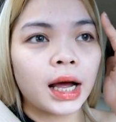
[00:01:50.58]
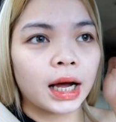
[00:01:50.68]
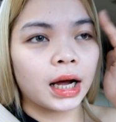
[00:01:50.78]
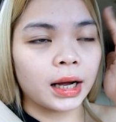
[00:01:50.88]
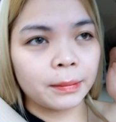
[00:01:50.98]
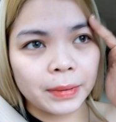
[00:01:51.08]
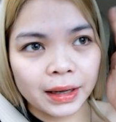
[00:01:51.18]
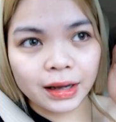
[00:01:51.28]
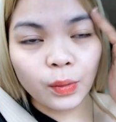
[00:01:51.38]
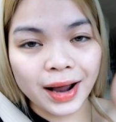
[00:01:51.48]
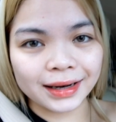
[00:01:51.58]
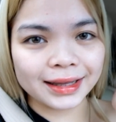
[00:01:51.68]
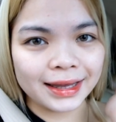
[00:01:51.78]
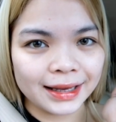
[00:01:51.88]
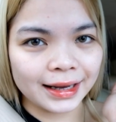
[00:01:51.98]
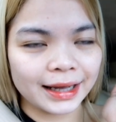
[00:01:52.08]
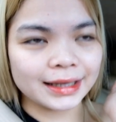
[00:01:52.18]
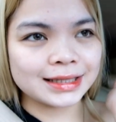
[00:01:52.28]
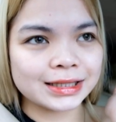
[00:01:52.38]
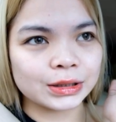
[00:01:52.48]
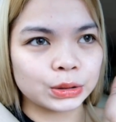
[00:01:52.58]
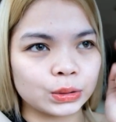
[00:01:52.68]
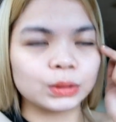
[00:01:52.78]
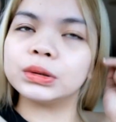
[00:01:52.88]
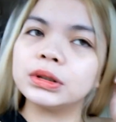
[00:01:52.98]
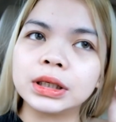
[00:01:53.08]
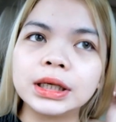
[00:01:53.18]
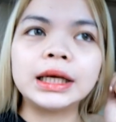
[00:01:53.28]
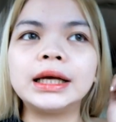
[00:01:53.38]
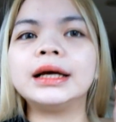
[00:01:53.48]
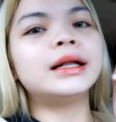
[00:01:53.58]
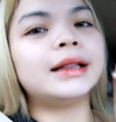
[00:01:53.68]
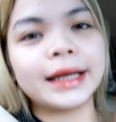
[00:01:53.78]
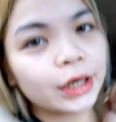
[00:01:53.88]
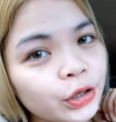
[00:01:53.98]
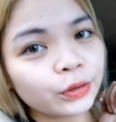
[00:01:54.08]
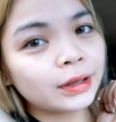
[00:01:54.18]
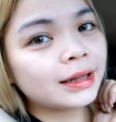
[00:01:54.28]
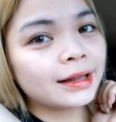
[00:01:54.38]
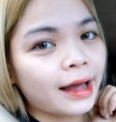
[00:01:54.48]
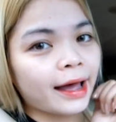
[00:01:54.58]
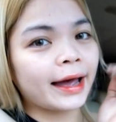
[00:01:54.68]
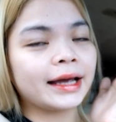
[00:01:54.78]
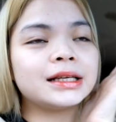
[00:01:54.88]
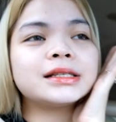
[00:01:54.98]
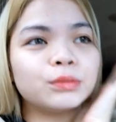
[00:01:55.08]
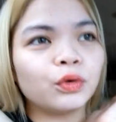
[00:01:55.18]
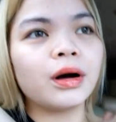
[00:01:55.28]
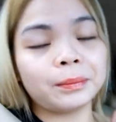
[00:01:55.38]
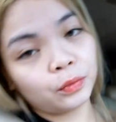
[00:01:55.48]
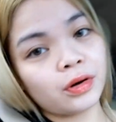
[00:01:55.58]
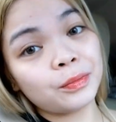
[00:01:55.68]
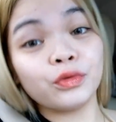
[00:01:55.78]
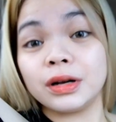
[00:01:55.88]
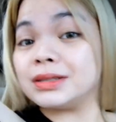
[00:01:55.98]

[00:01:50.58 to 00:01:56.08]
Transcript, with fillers: uh, paggawa ng kilay. So, later ulit, guys. Mukap-mukap muna